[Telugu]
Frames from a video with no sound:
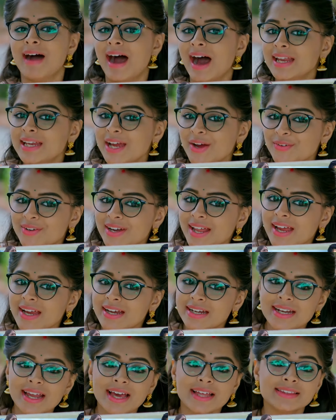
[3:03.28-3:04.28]
భార్య ఉండే
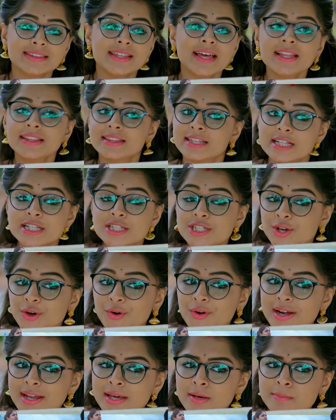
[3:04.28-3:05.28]
ఇంటి అద్దె
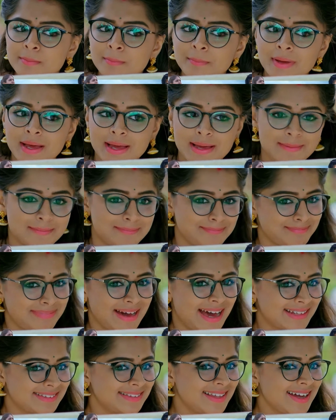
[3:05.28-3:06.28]
తెలుసుకోవడం
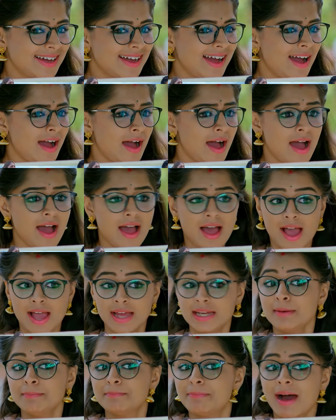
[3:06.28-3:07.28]
భర్తగా
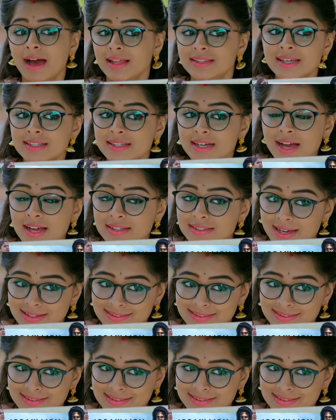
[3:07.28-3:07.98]
ఆయన బాధ్యత